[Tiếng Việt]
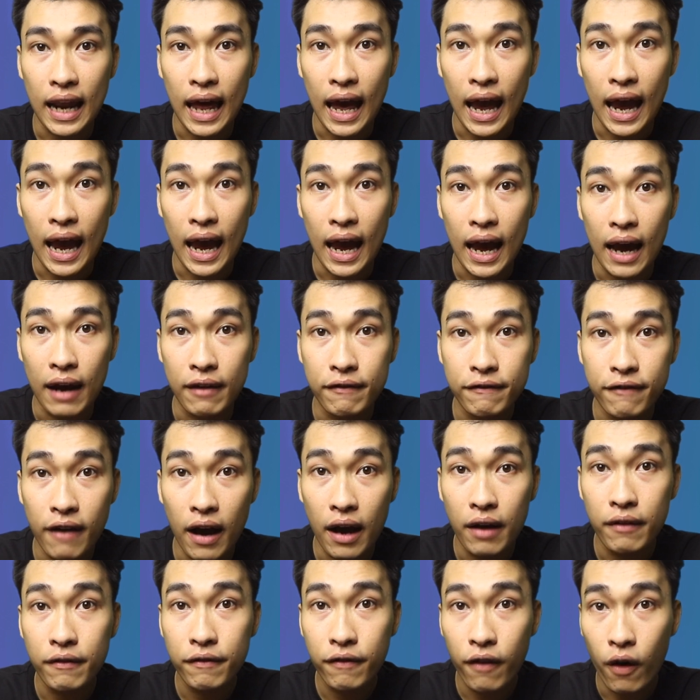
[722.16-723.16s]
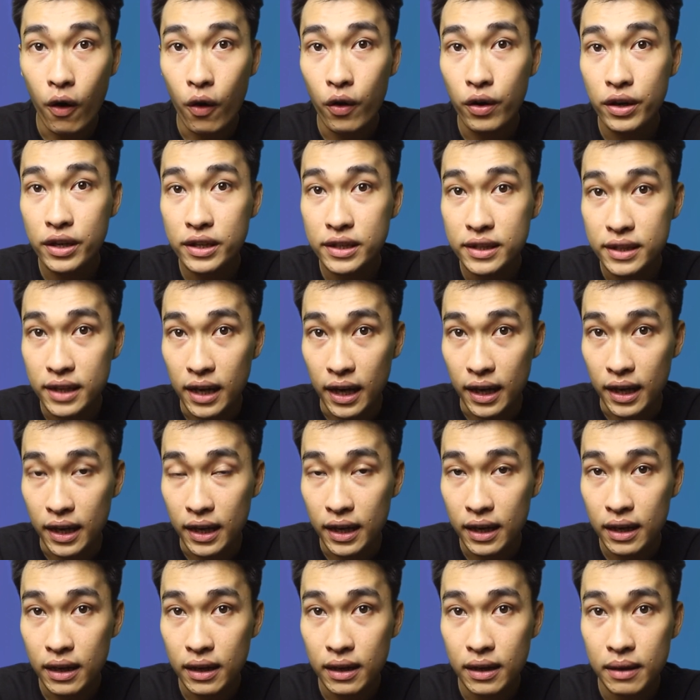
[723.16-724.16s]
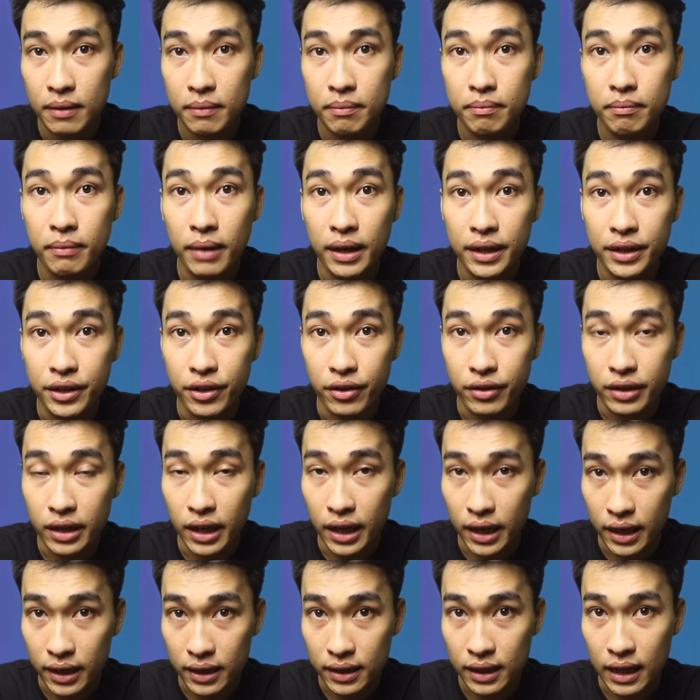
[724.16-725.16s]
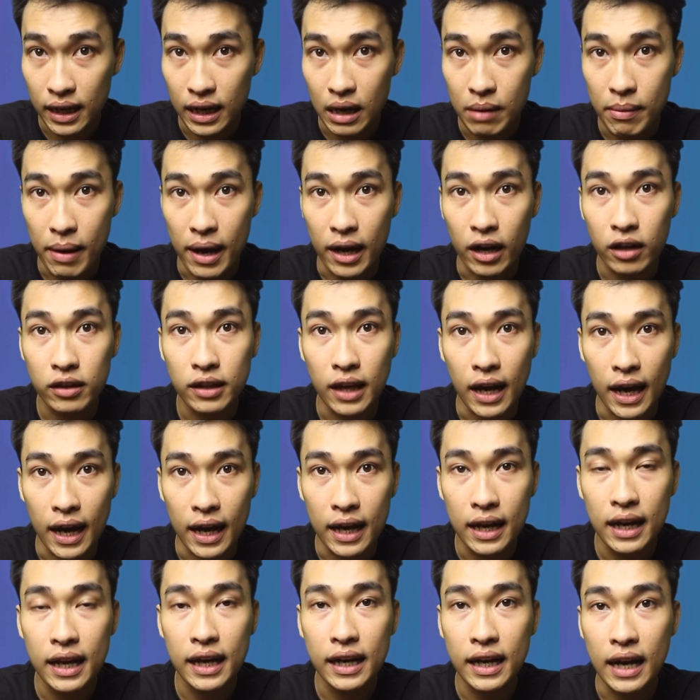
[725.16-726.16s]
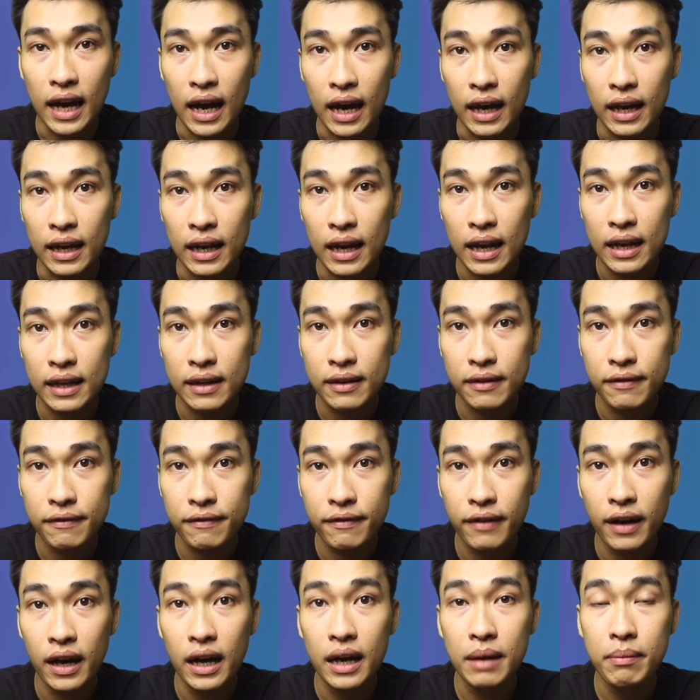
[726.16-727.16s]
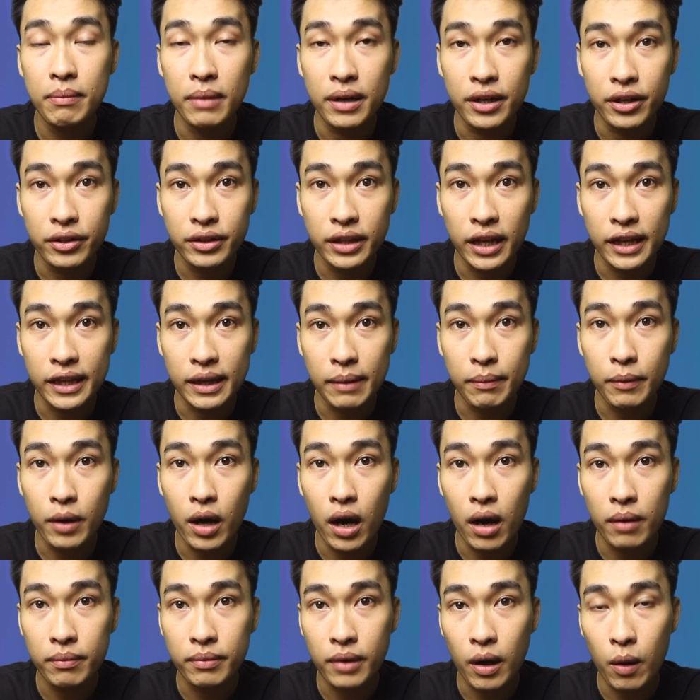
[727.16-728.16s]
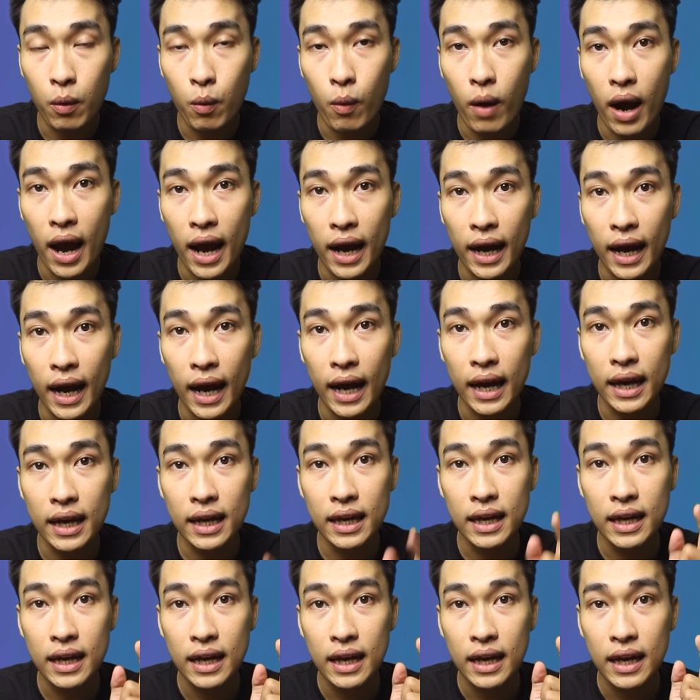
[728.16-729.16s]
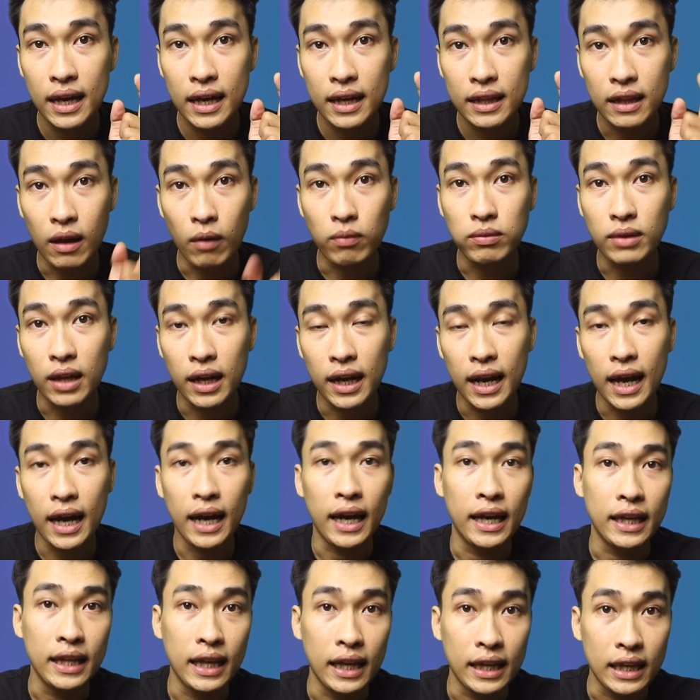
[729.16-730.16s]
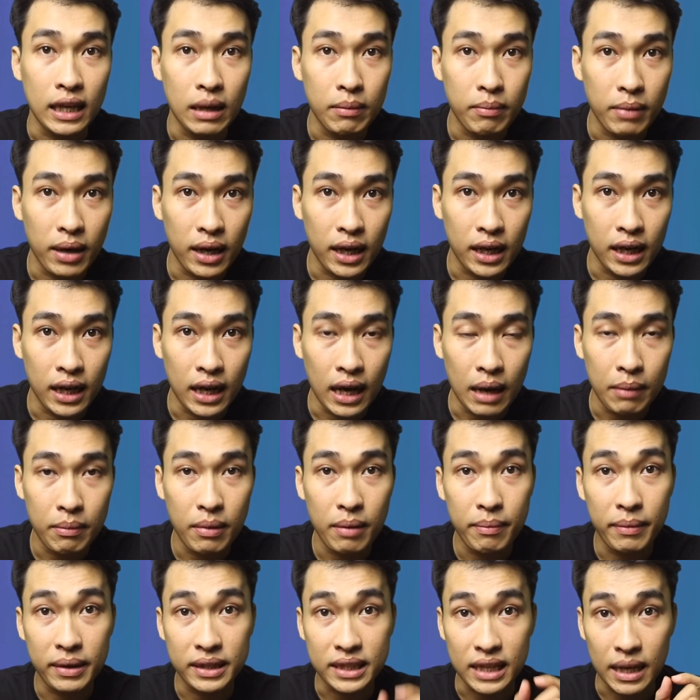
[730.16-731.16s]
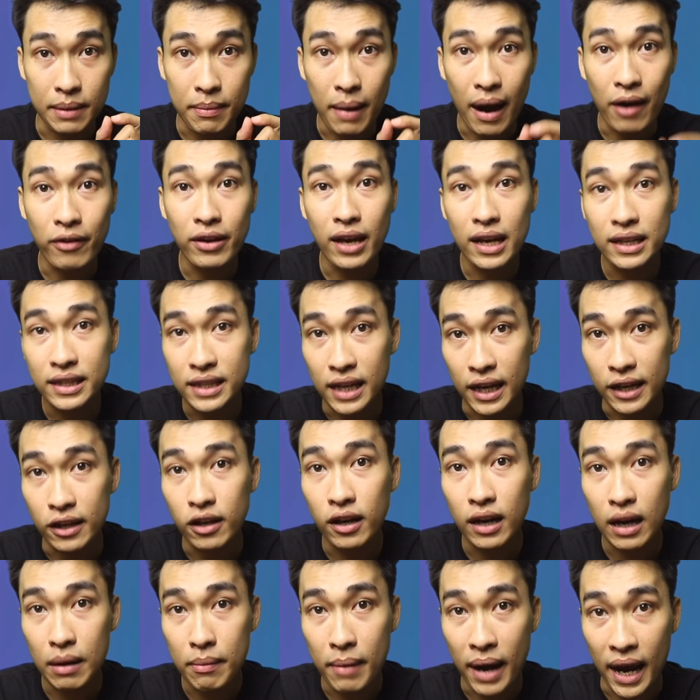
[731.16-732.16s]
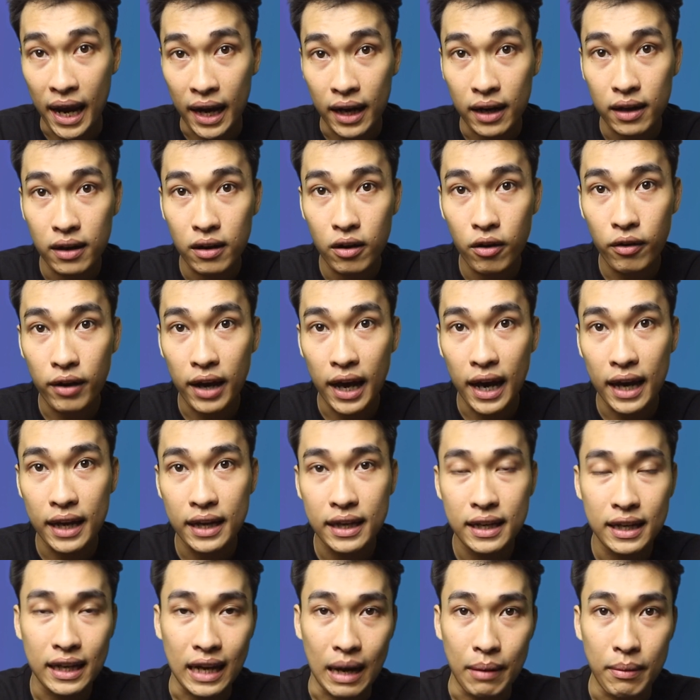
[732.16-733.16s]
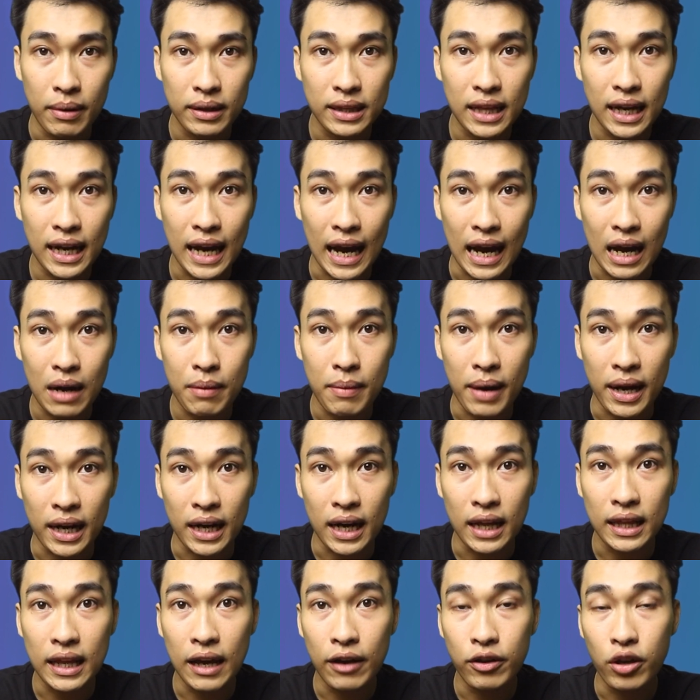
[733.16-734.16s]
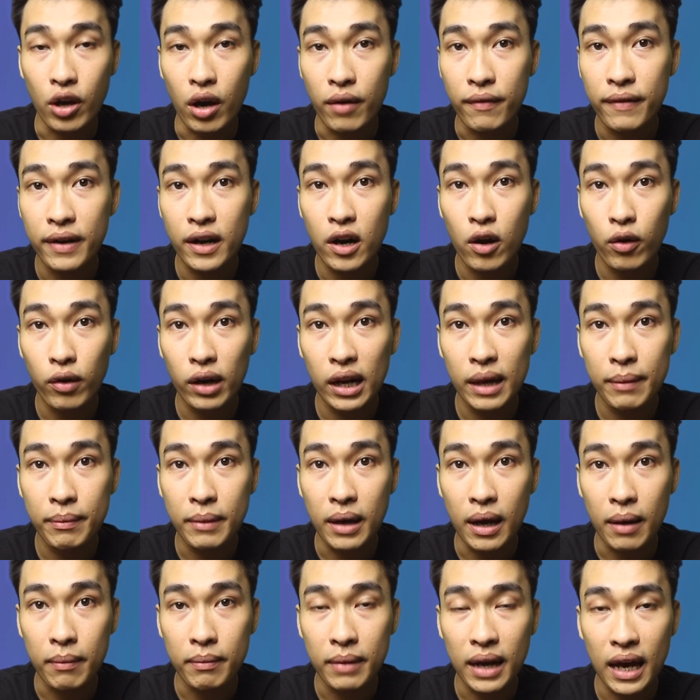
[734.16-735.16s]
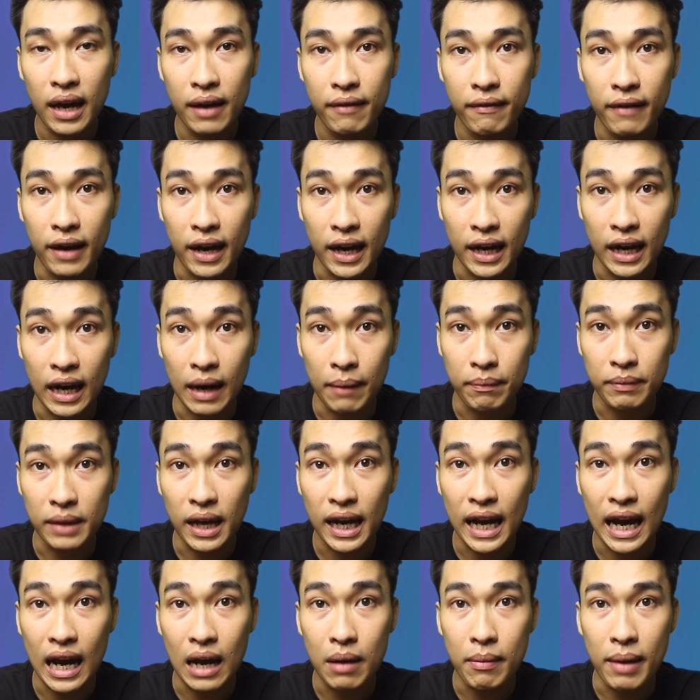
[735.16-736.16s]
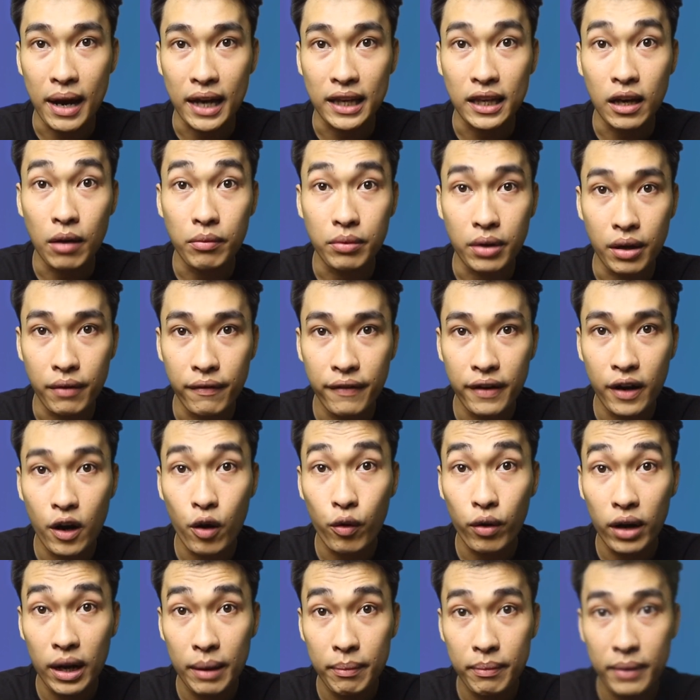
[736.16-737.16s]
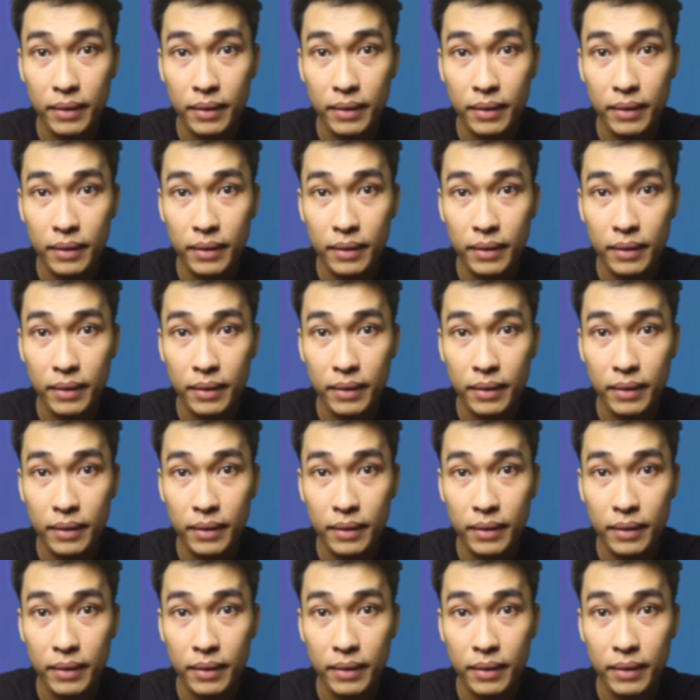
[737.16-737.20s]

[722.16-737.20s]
là phân phối sỉ bình giữ nhiệt thì các bạn có thể liên hệ với BinhNuocTeen.com thông qua cái thông tin đang hiển thị trên màn hình ha. Bên mình sẽ báo giá sỉ cho các bạn. Ok, cảm ơn tất cả các bạn đã theo dõi video clip ngày hôm nay và hẹn gặp tất cả các bạn trong những video clip